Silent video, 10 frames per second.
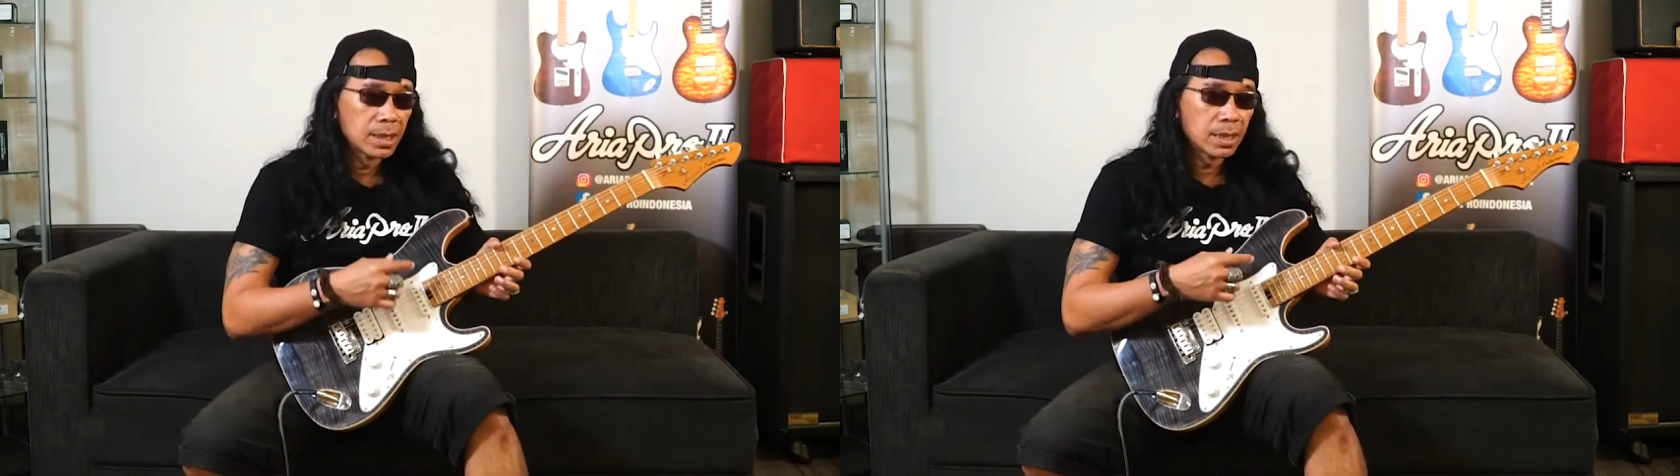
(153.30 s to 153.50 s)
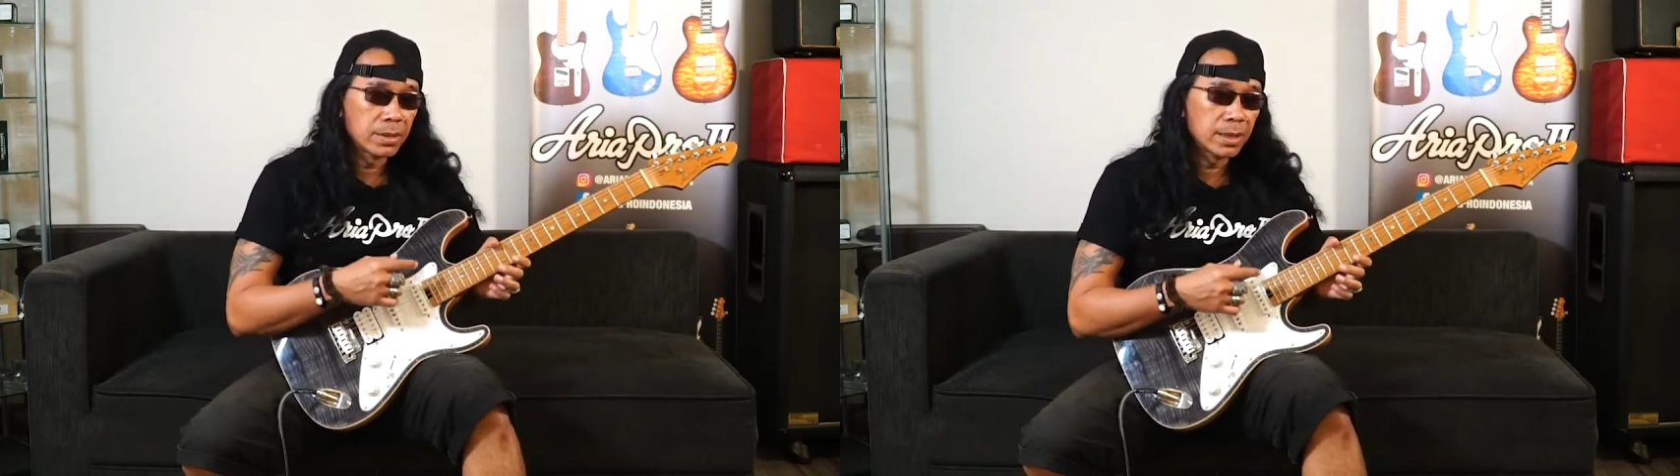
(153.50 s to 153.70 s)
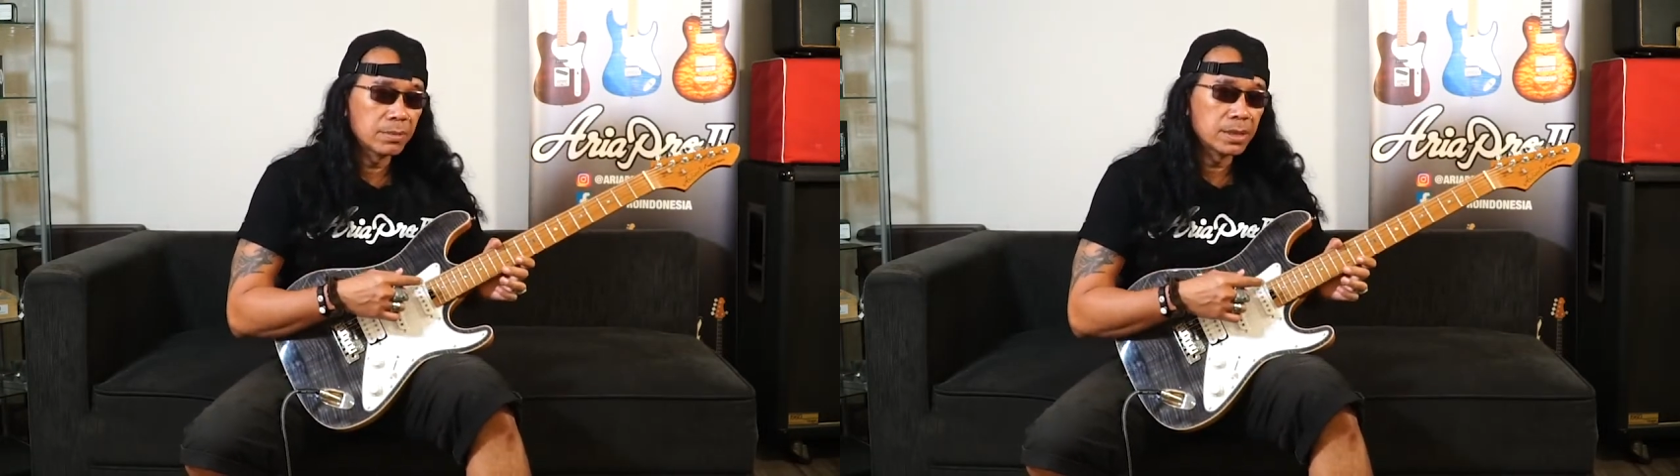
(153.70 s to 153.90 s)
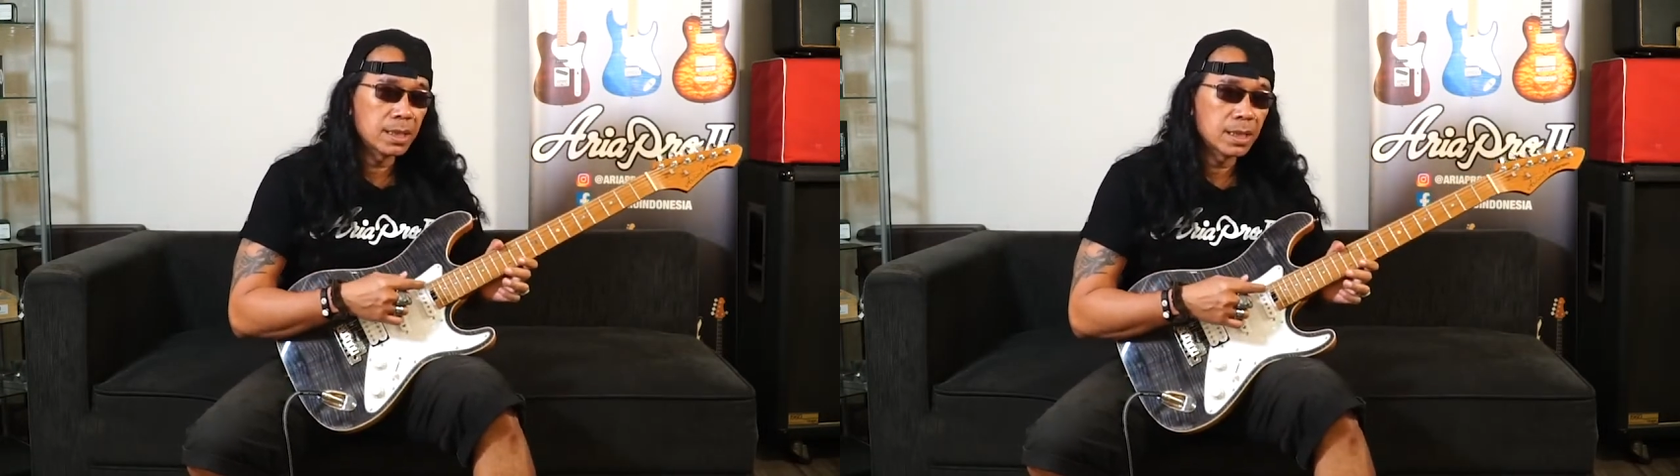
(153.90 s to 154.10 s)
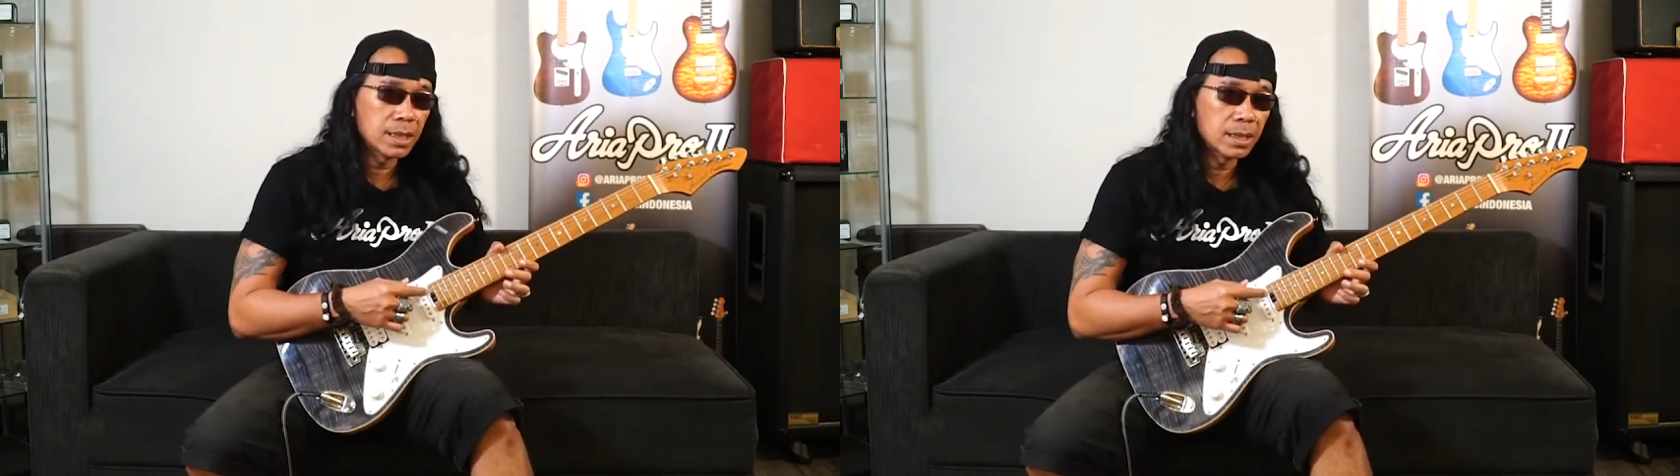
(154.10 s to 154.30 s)
kalau kita
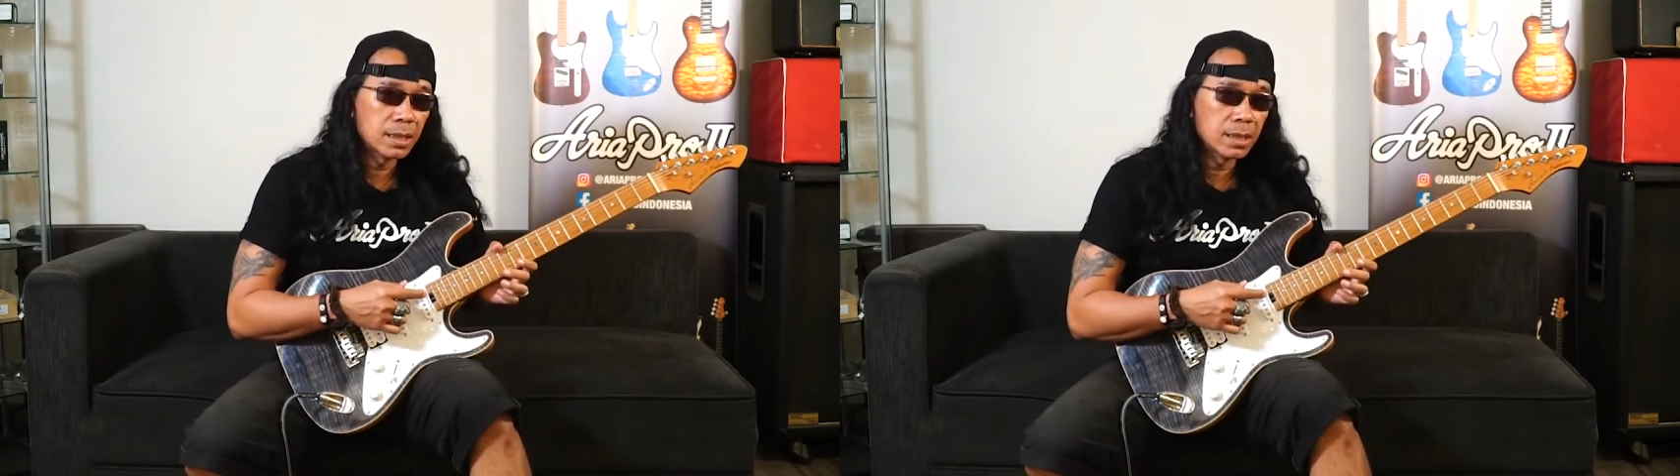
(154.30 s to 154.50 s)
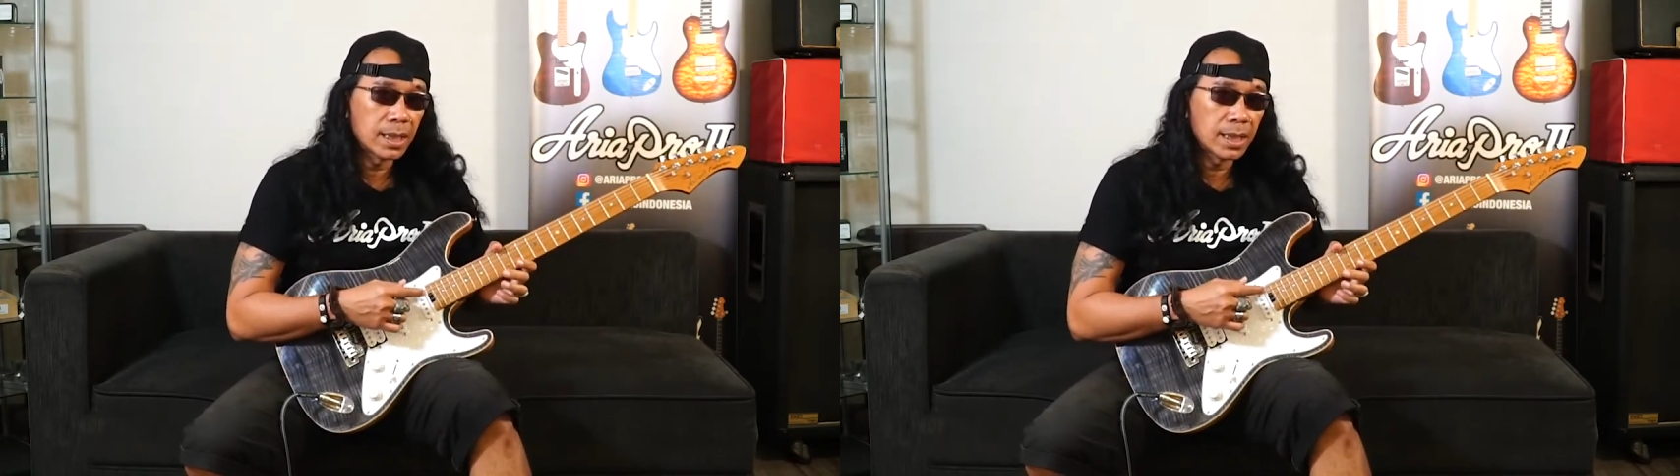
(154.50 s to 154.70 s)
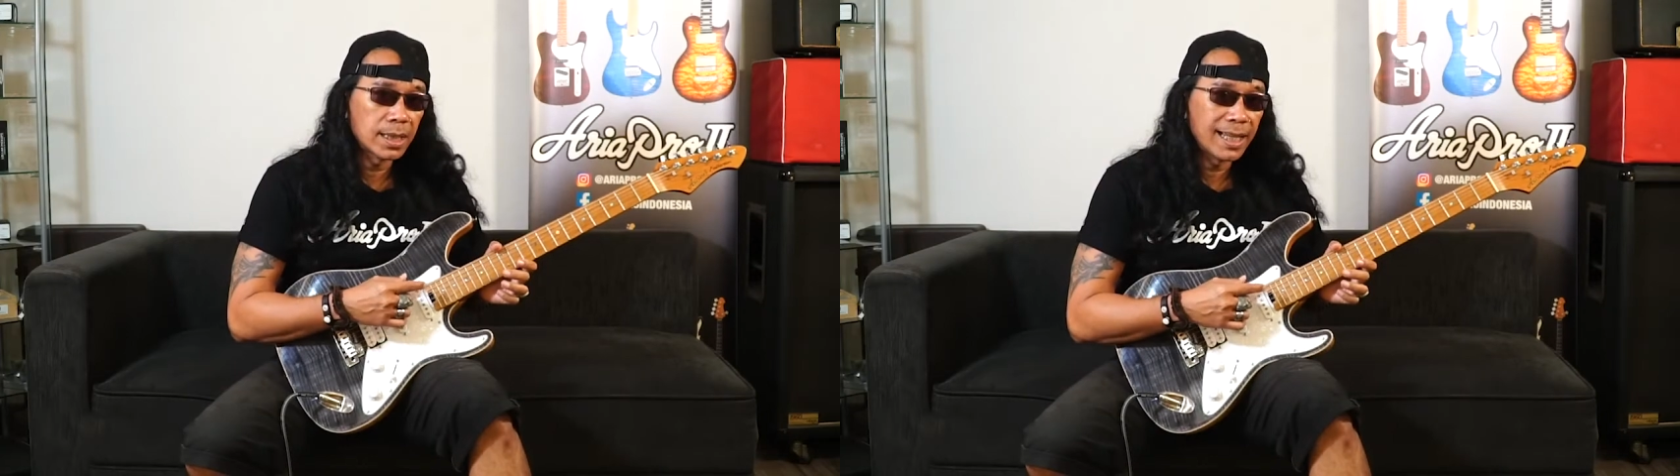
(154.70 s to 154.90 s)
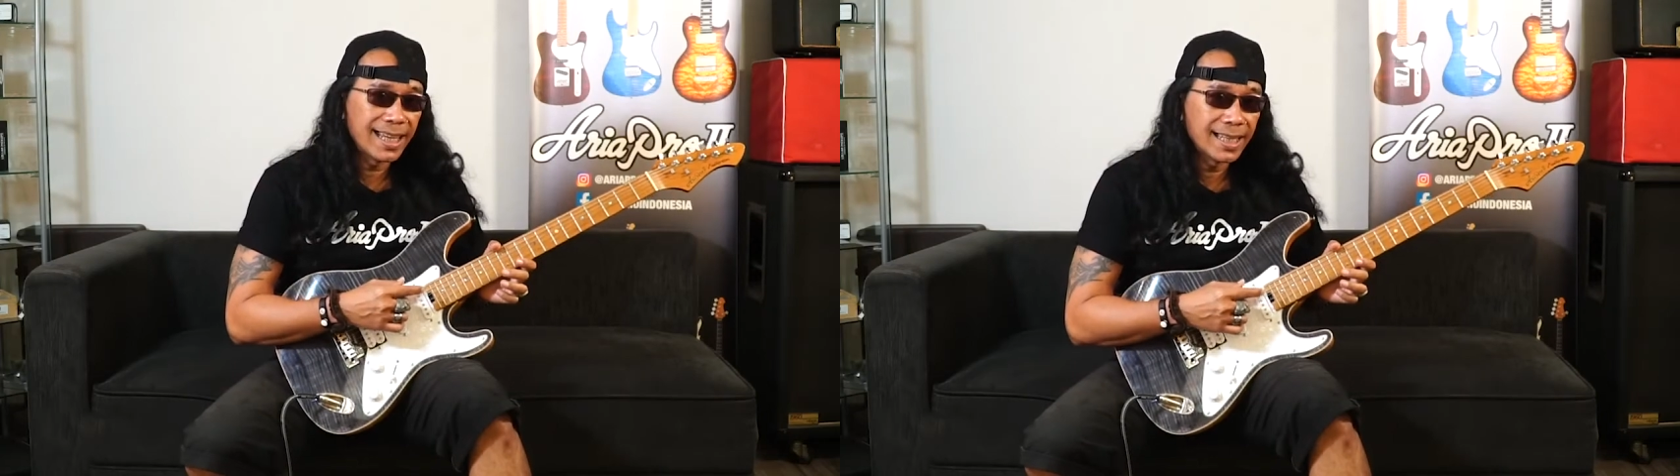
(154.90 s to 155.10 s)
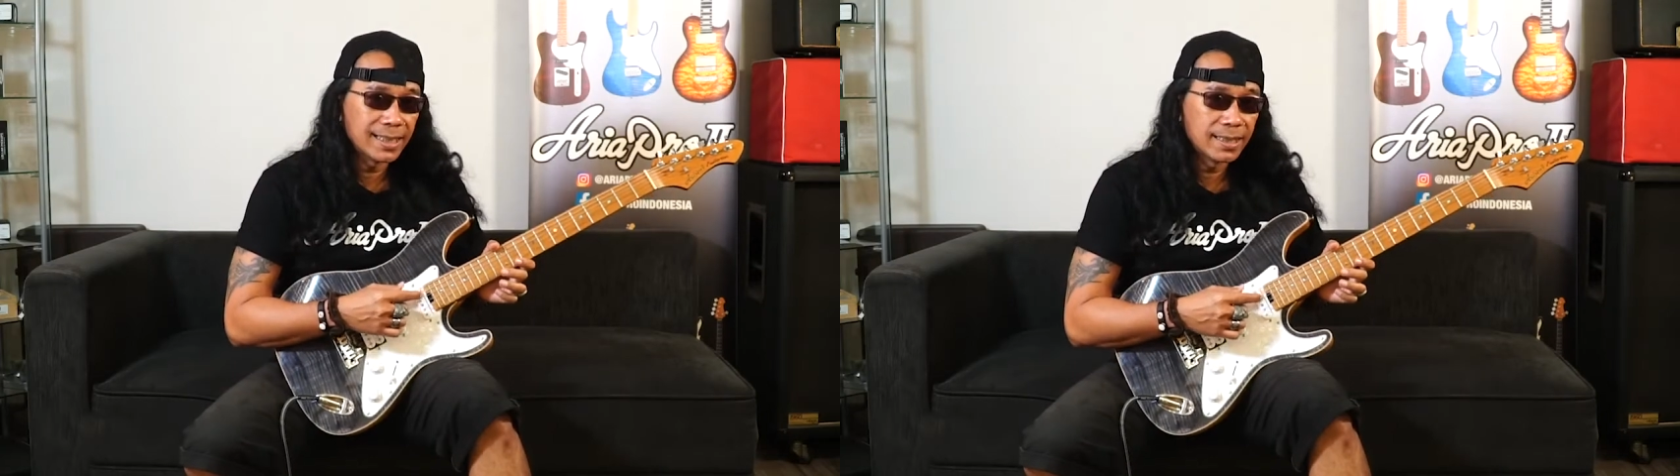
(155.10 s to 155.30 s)
bicara tangan ada
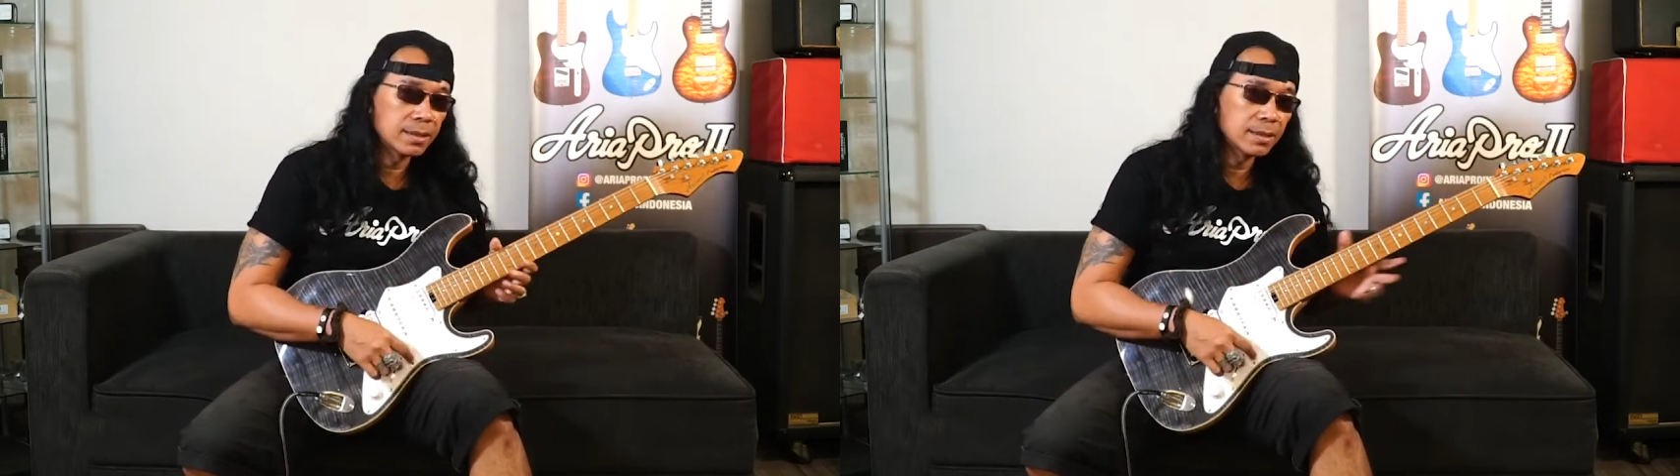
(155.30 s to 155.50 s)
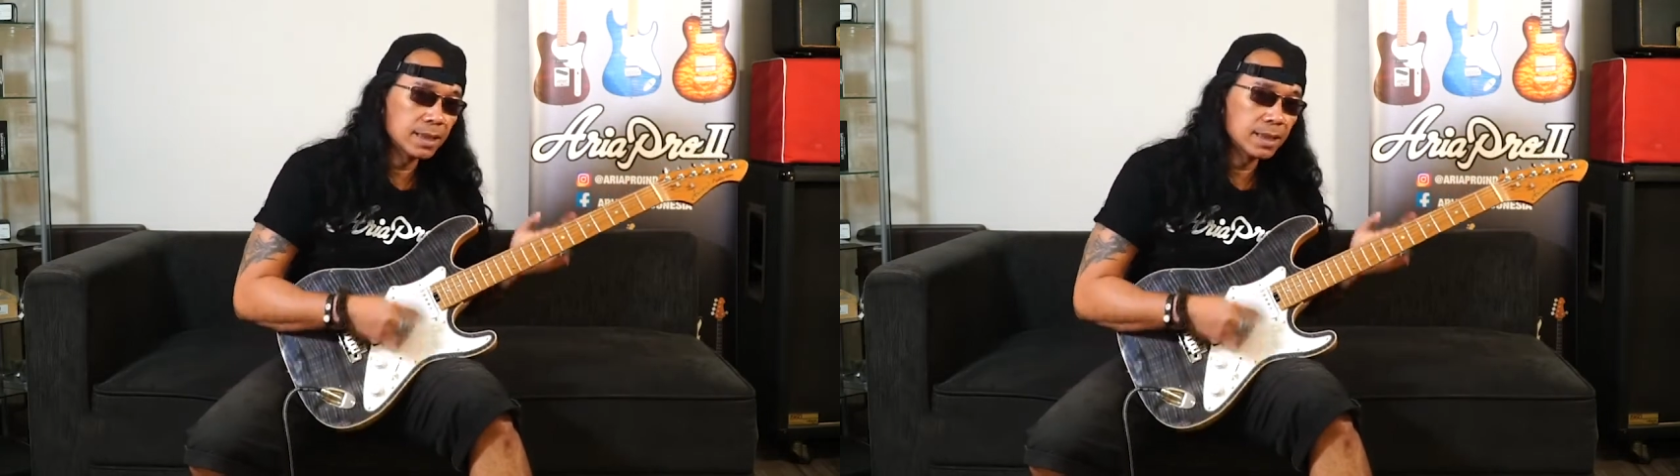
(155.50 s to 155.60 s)
etnis uh,